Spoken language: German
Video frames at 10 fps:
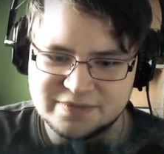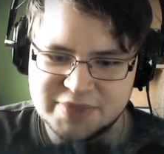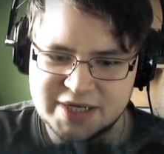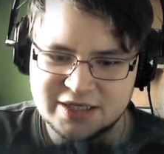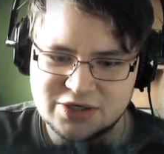
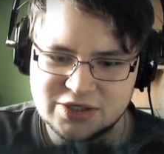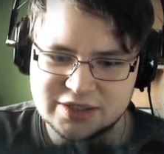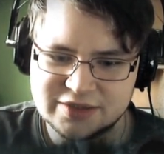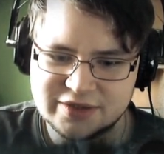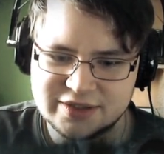
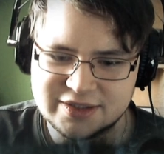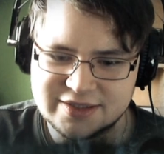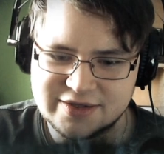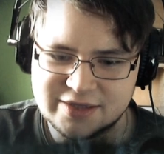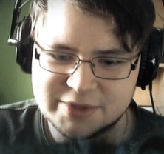Beeilung!
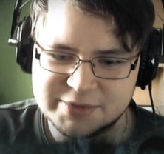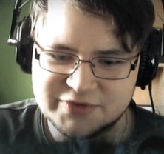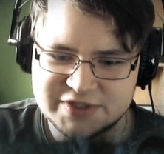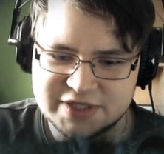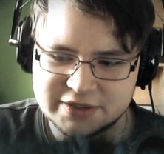Wir haben nicht mehr
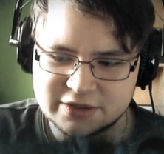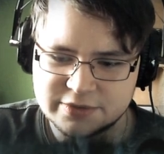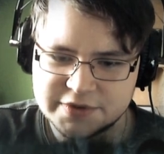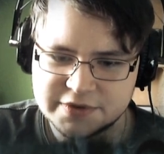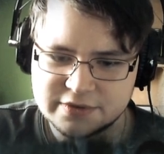viel Zeit,
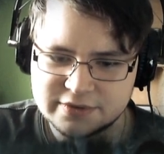glaube ich.